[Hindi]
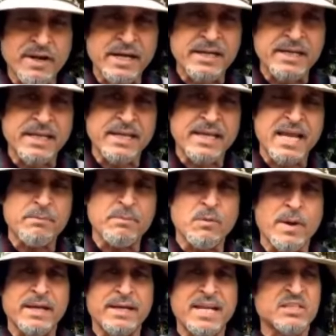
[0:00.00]
क्रिकेट की गेम
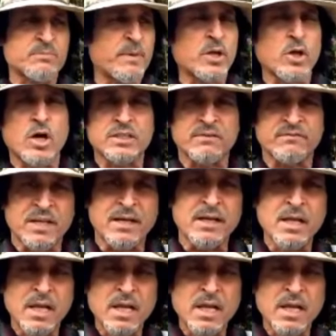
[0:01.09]
अवेयरनेस बिकॉज ऑफ द